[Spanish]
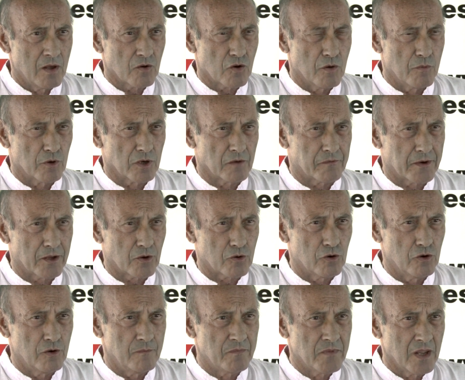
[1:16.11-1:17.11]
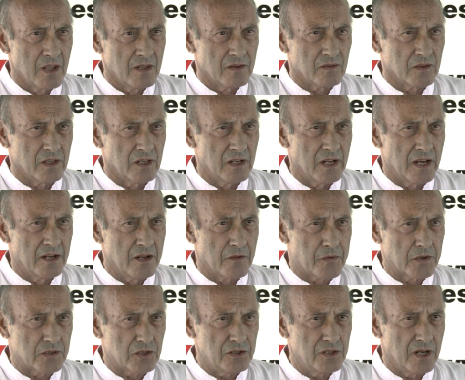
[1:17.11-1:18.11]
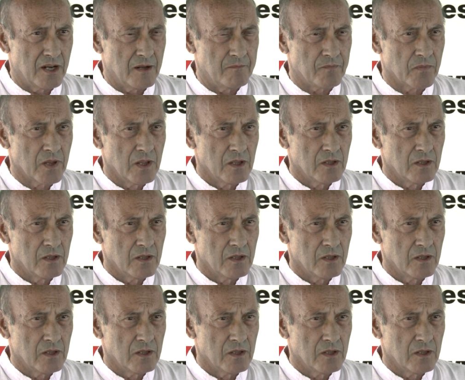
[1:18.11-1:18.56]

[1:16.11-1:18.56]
como reflejo de la necesidad